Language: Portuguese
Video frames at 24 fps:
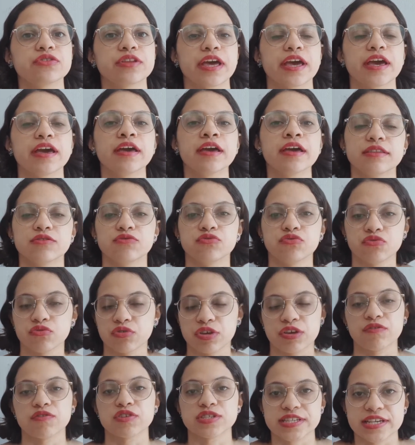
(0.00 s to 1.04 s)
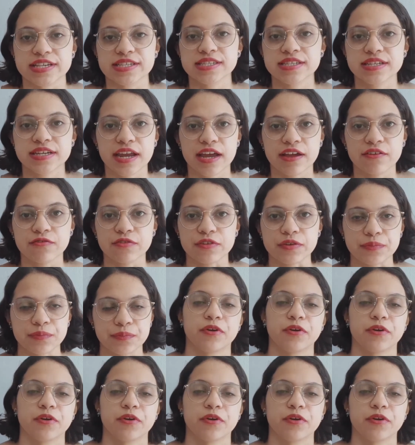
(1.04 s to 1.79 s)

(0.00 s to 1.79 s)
né? Do que você escreve.